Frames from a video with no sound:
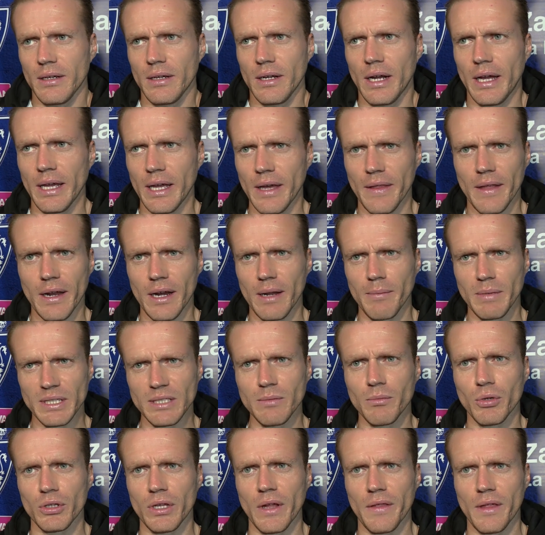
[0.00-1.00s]
hay que darle más
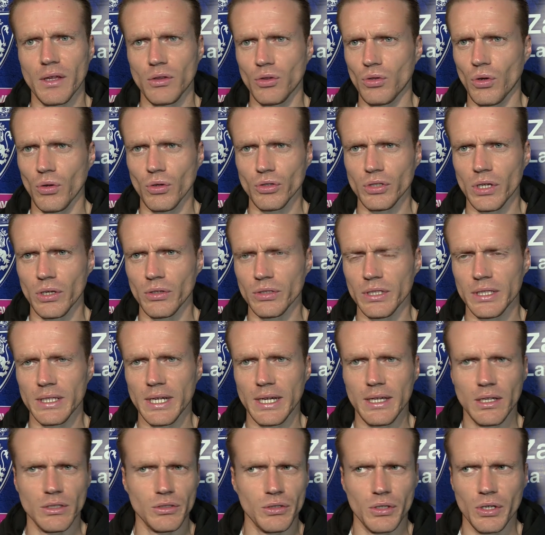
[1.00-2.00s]
importancia a todos a los
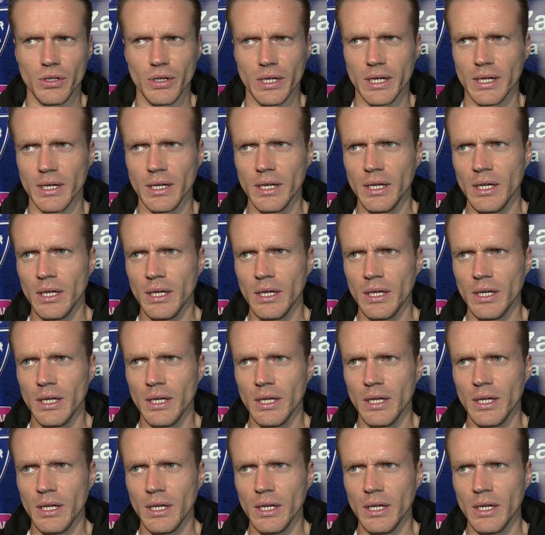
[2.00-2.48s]
detalles, yo creo que